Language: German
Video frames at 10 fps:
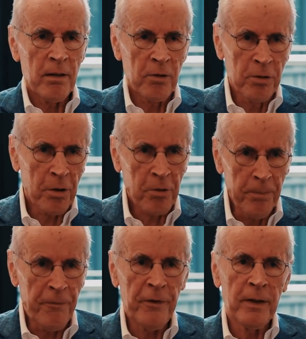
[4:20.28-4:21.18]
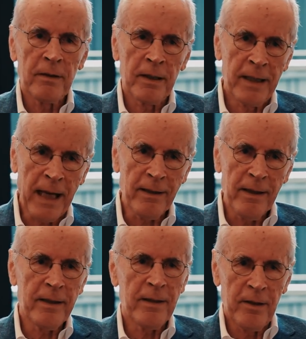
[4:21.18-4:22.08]
schlüpfe
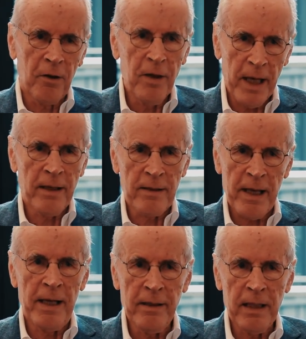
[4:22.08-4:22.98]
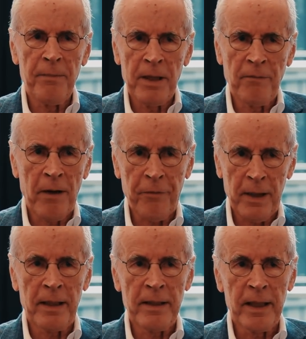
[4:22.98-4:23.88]
gedanklich in die Rolle eines Helden, der mit der Waffe
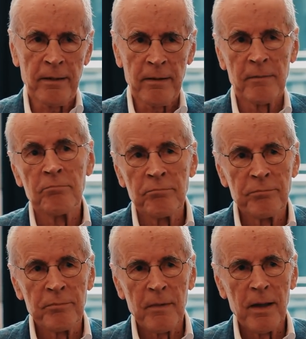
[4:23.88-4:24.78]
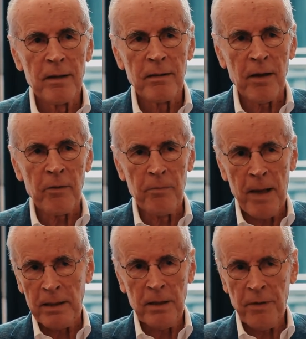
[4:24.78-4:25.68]
agiert. Das
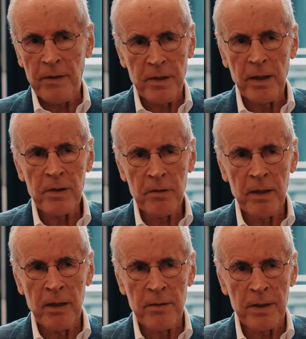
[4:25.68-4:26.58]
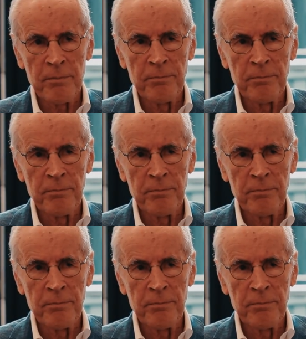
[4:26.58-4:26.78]
macht die Faszination aus.